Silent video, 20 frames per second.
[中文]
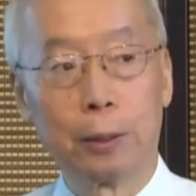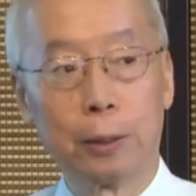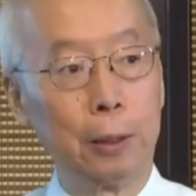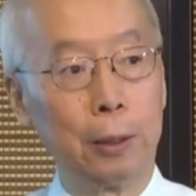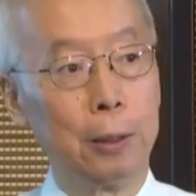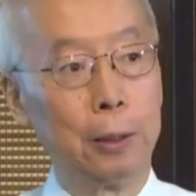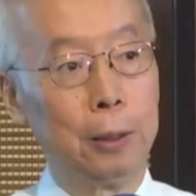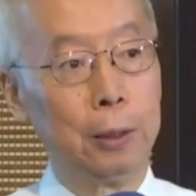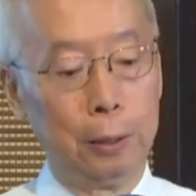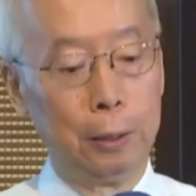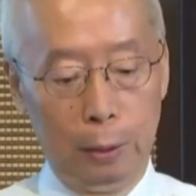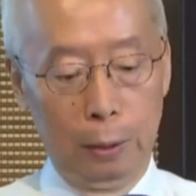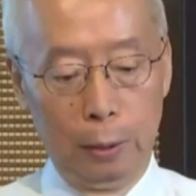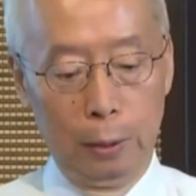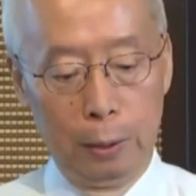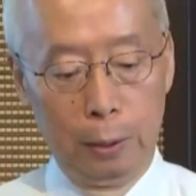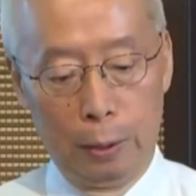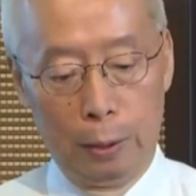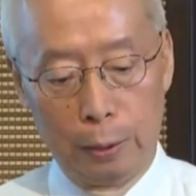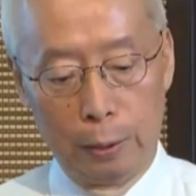个
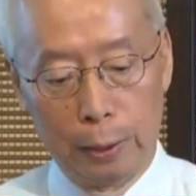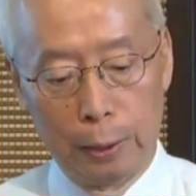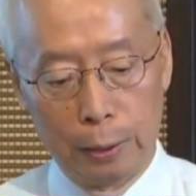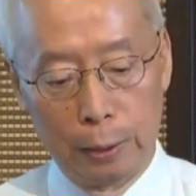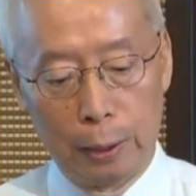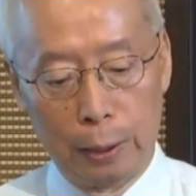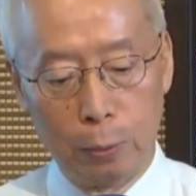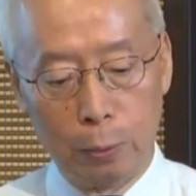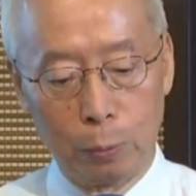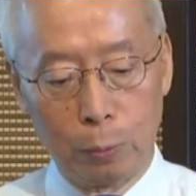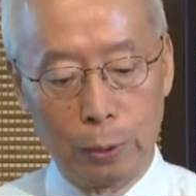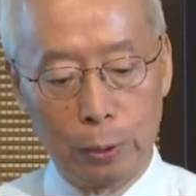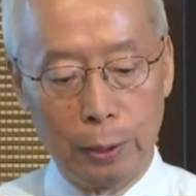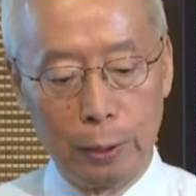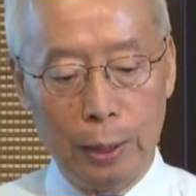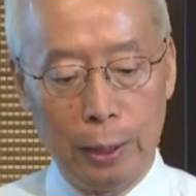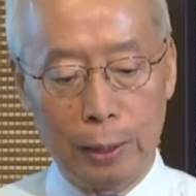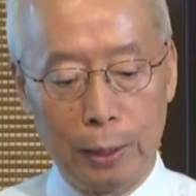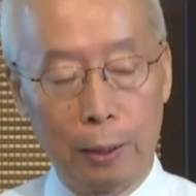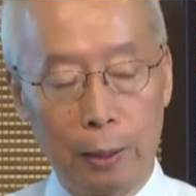啊，大家用心
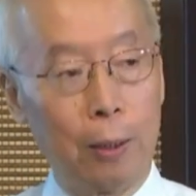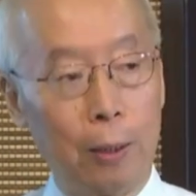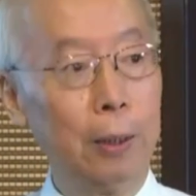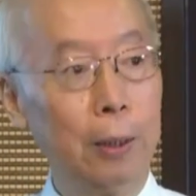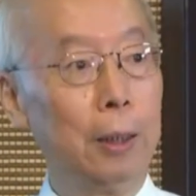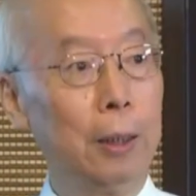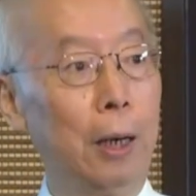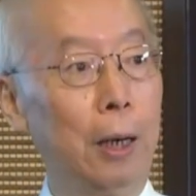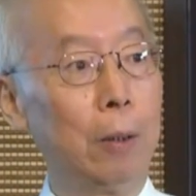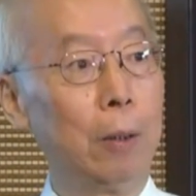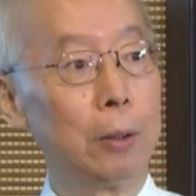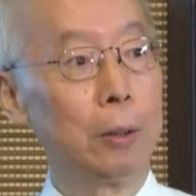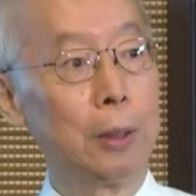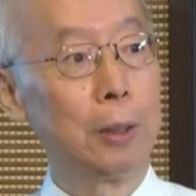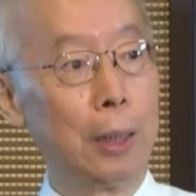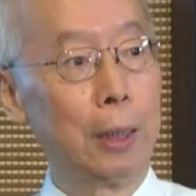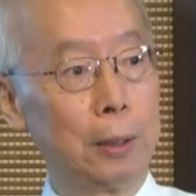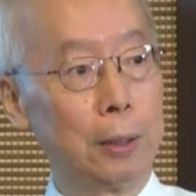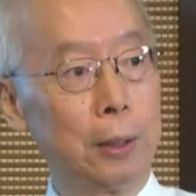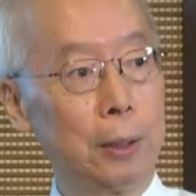看啊。好，现在
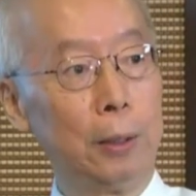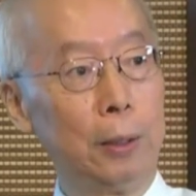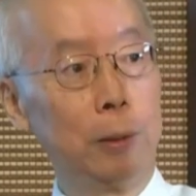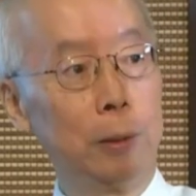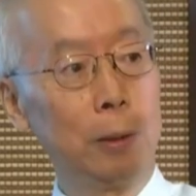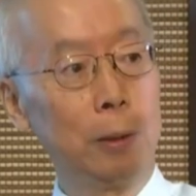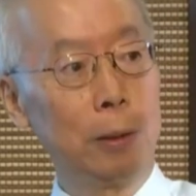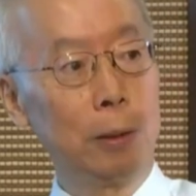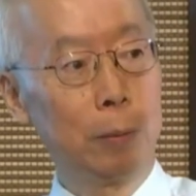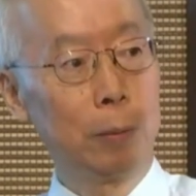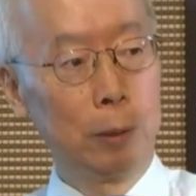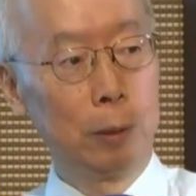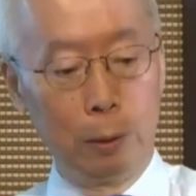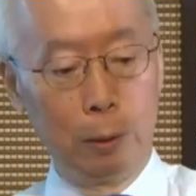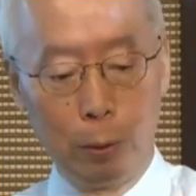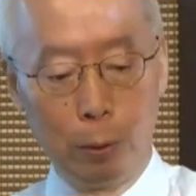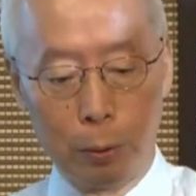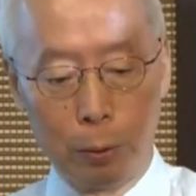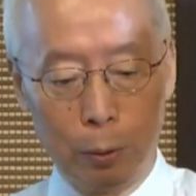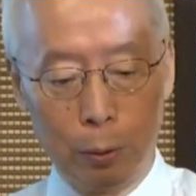请音
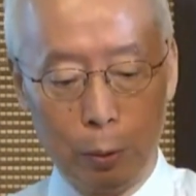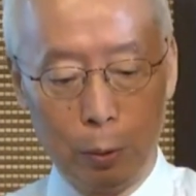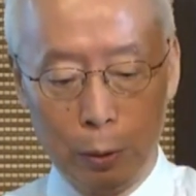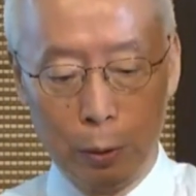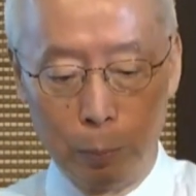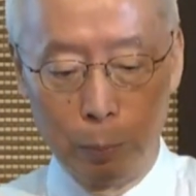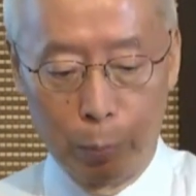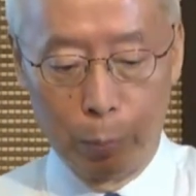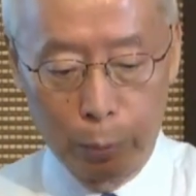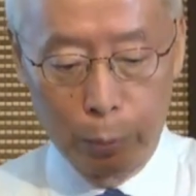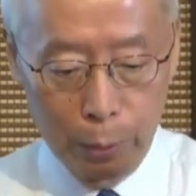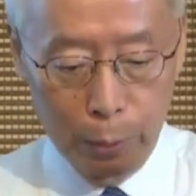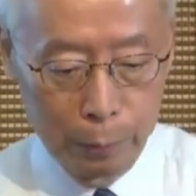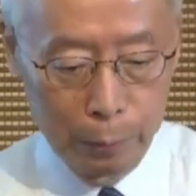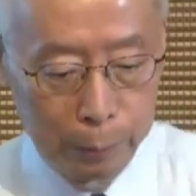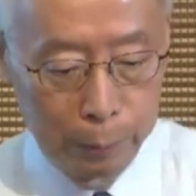控师兄请播。